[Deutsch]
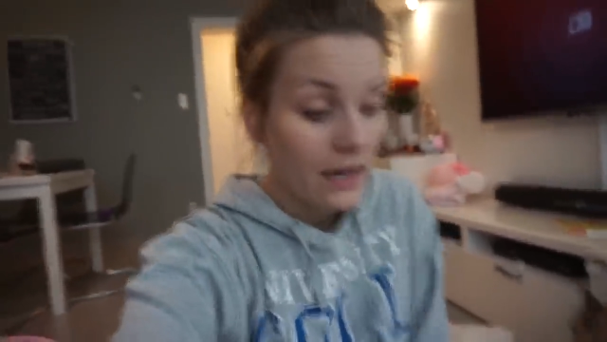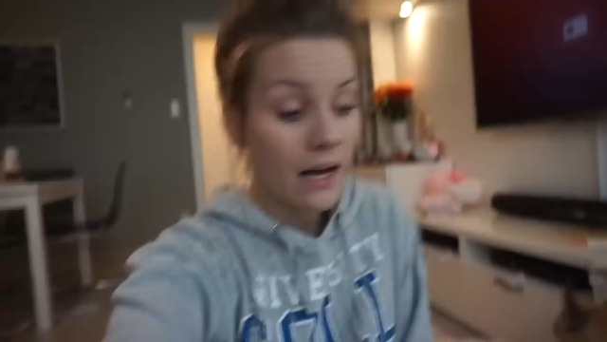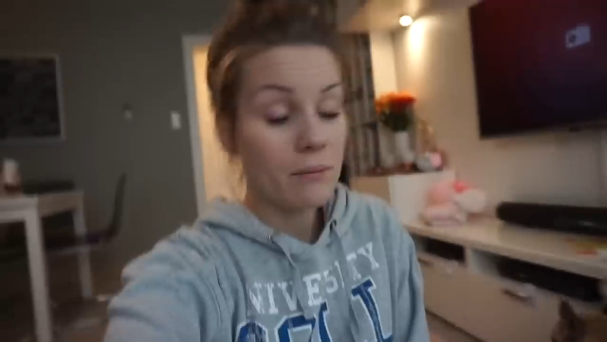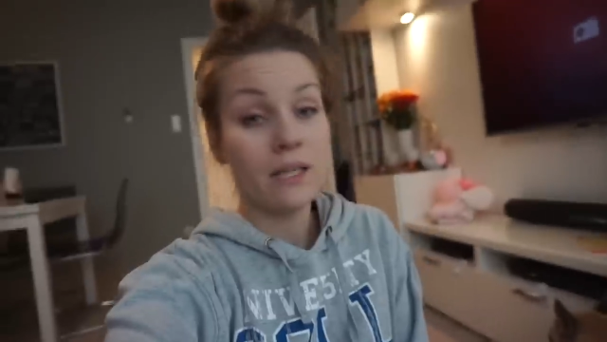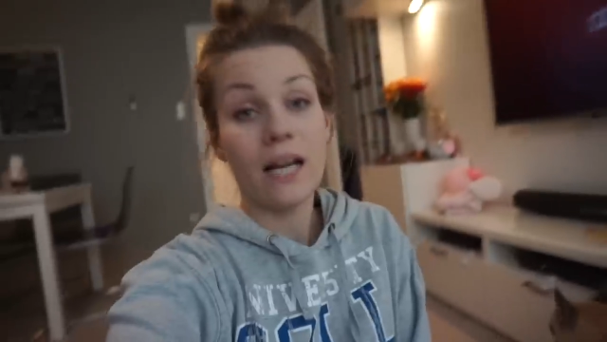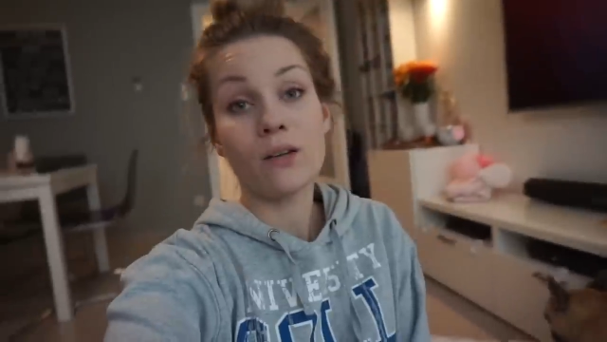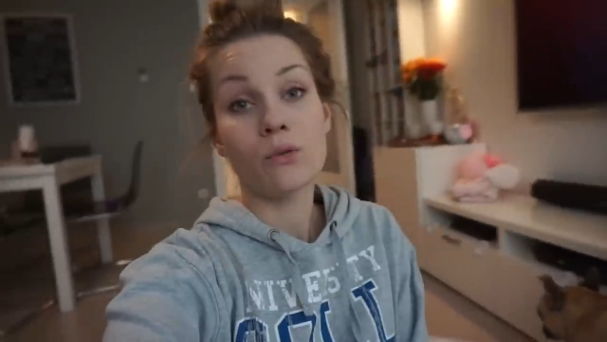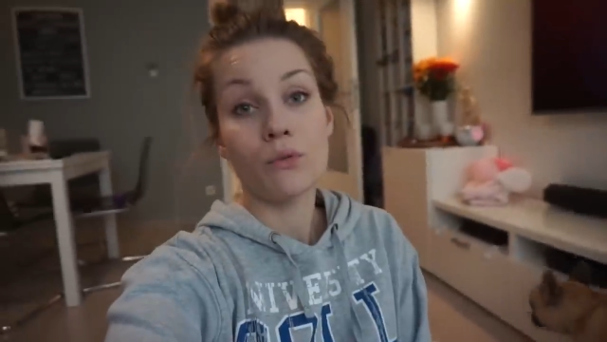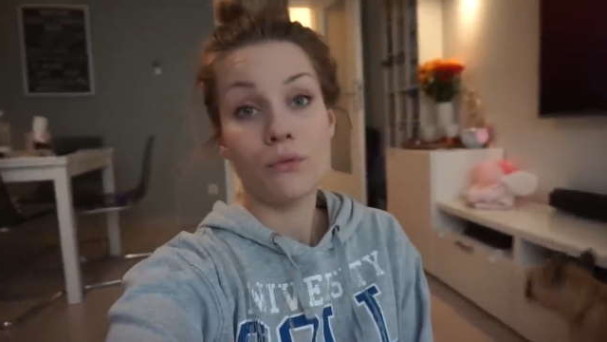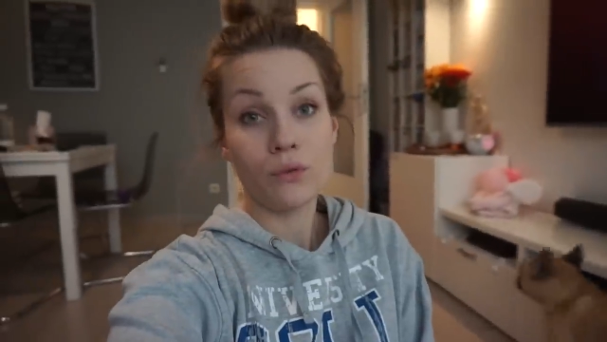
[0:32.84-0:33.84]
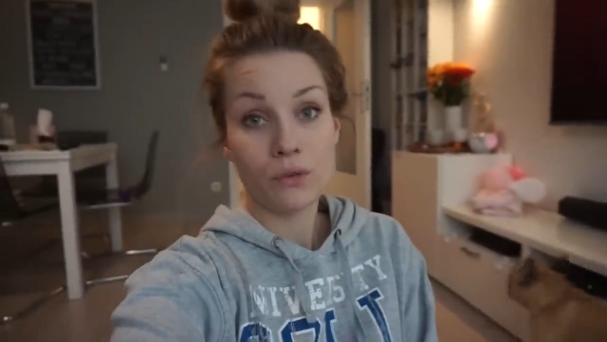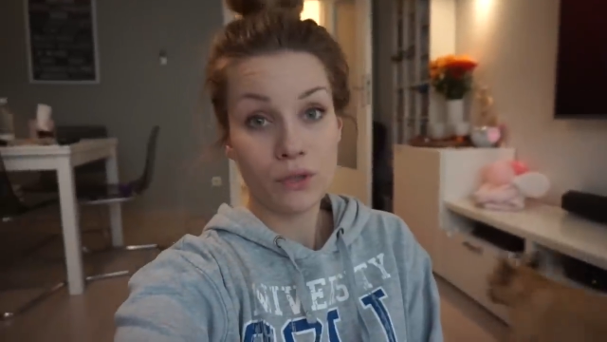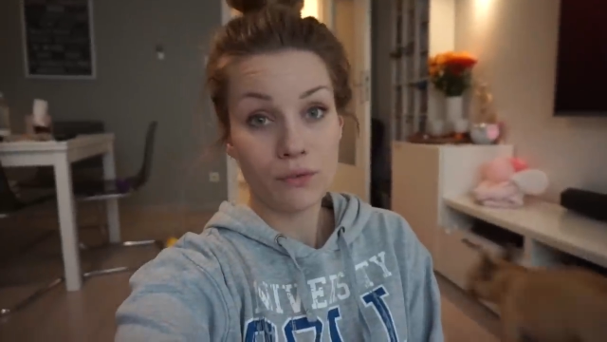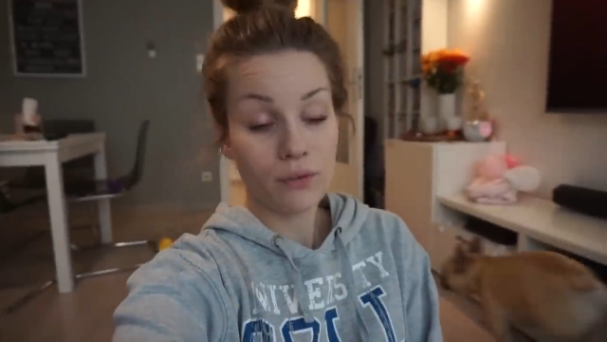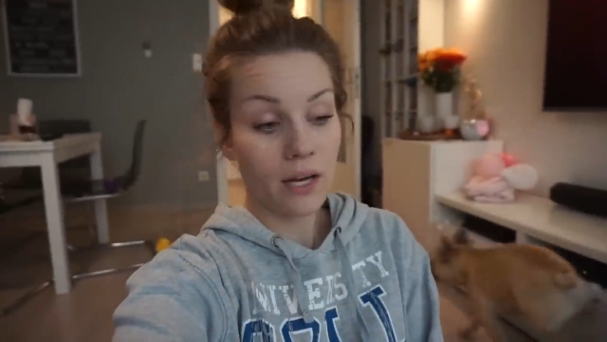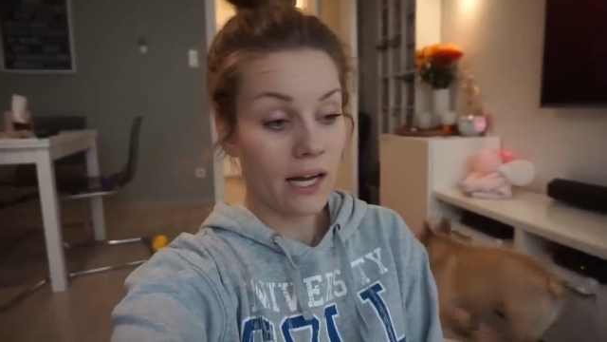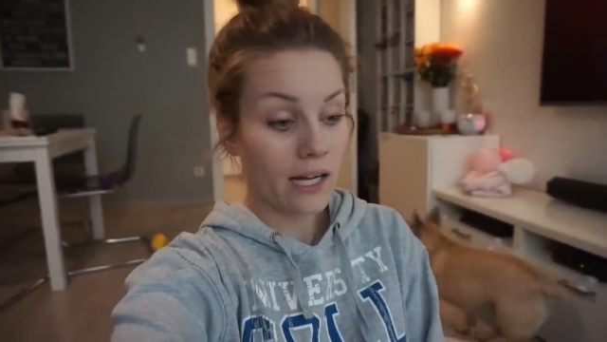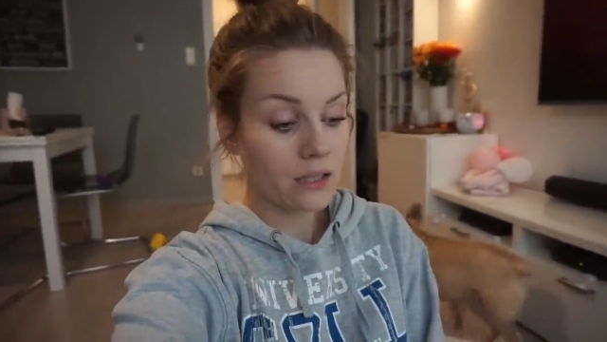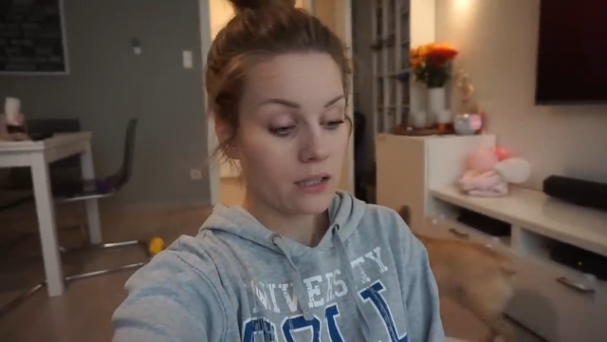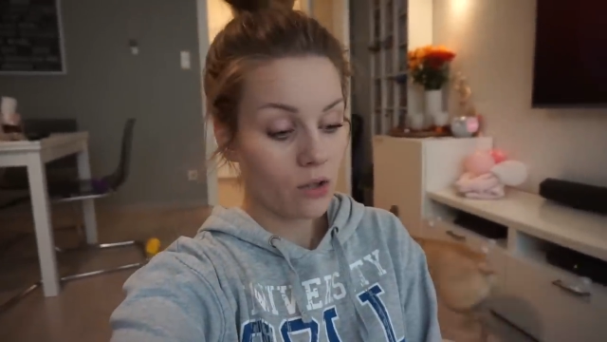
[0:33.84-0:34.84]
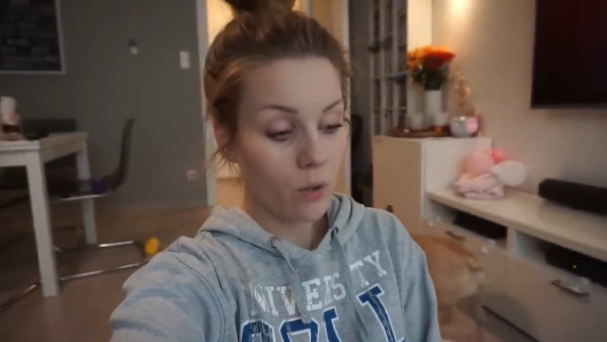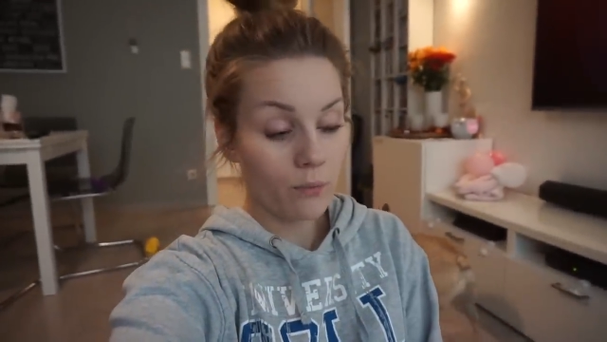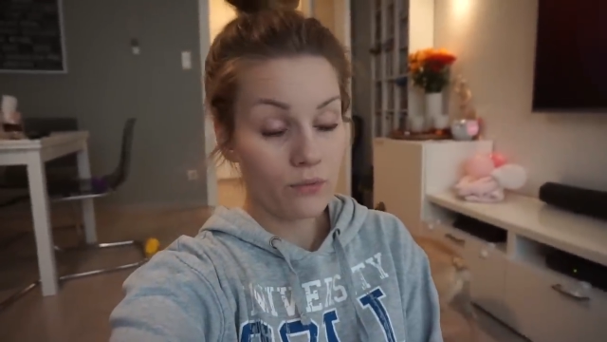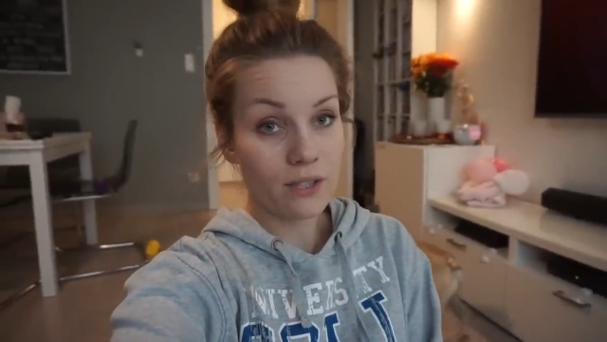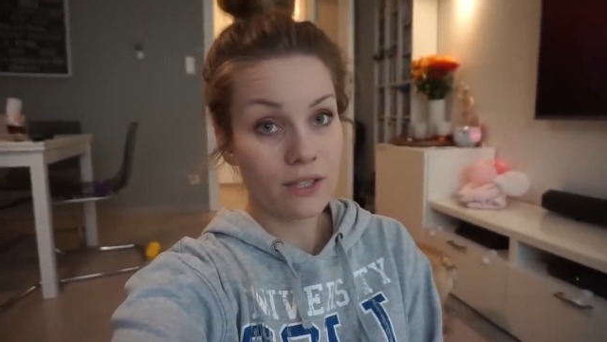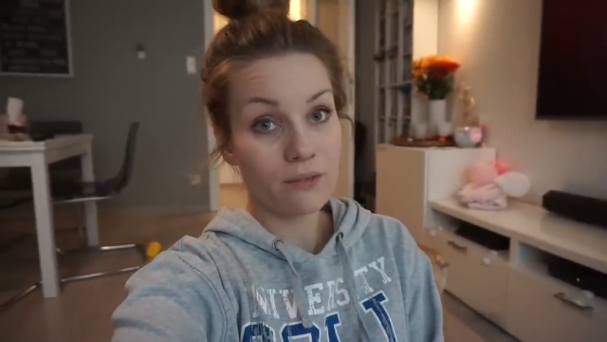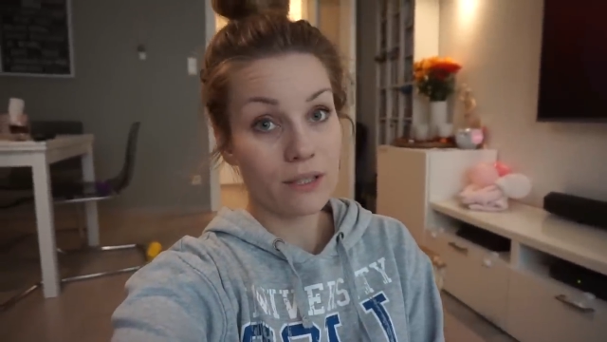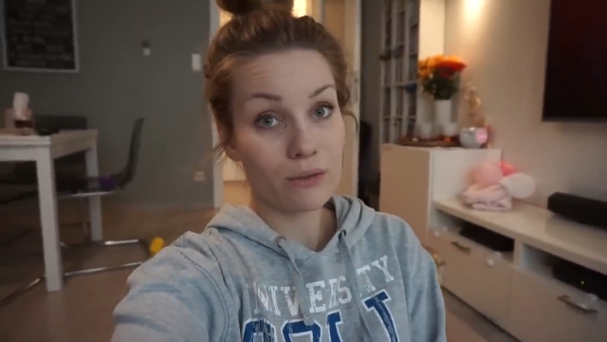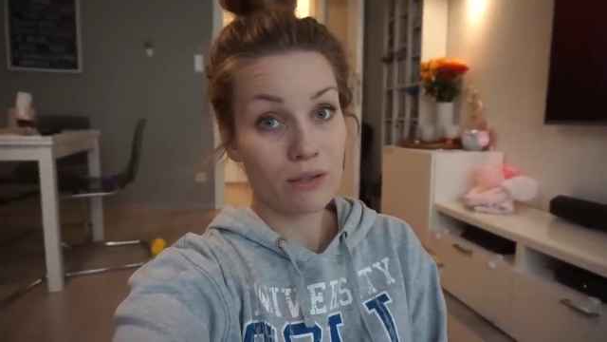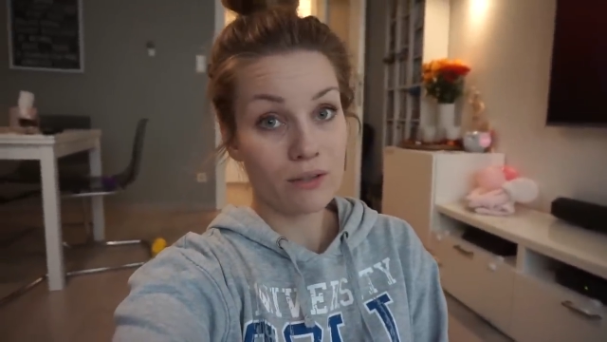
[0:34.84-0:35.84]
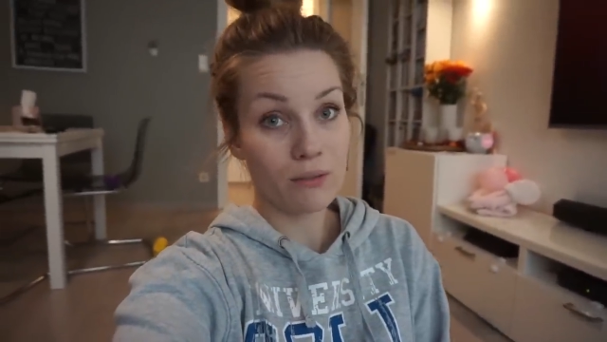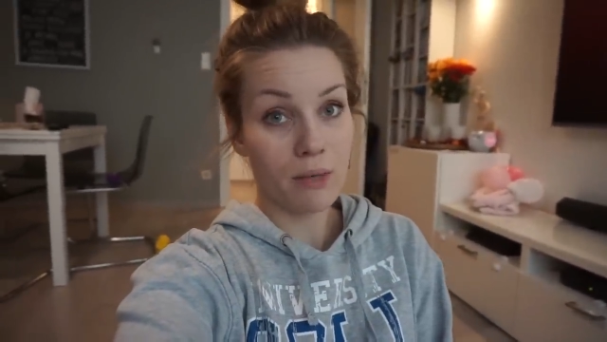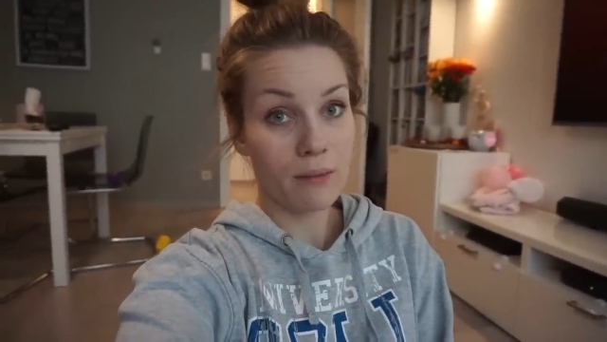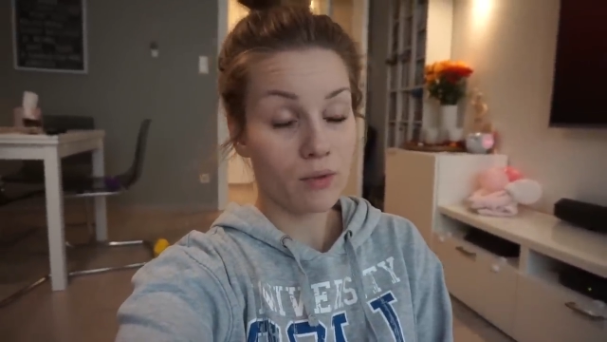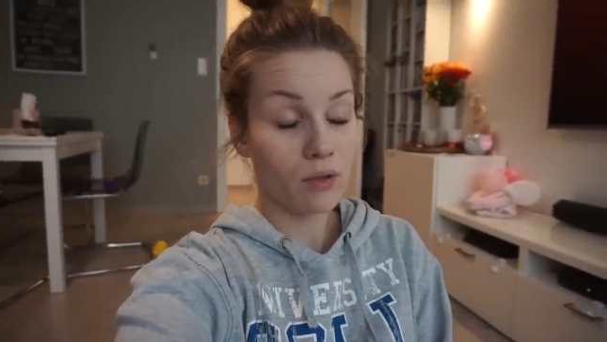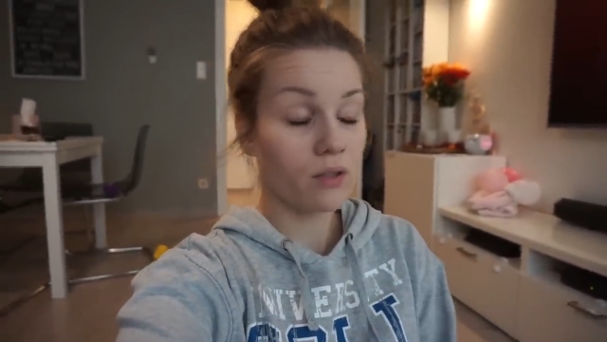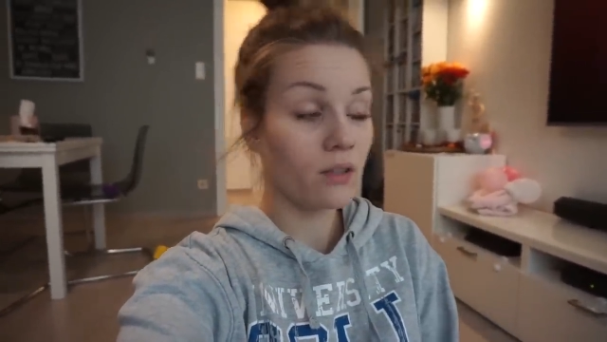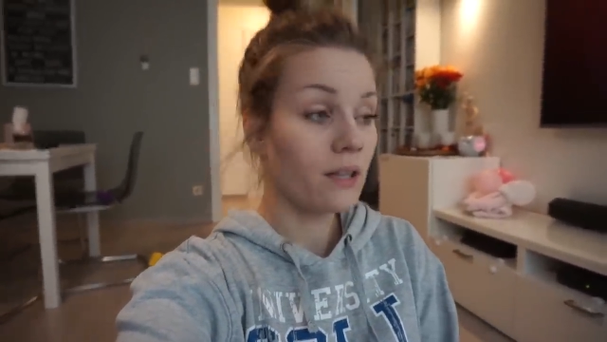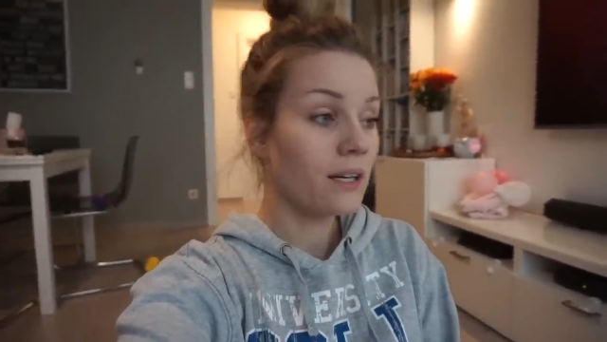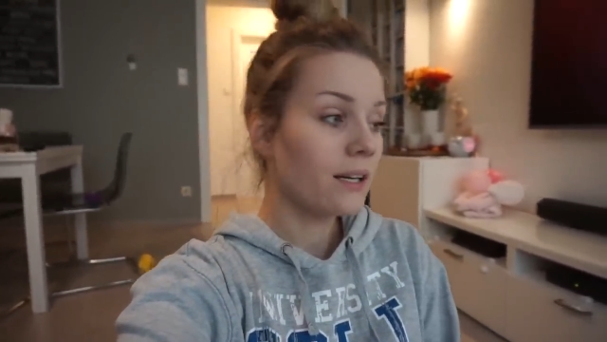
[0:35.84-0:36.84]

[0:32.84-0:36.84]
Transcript: haben die angerufen und gefragt, ob wir wieder zu Hause bleiben können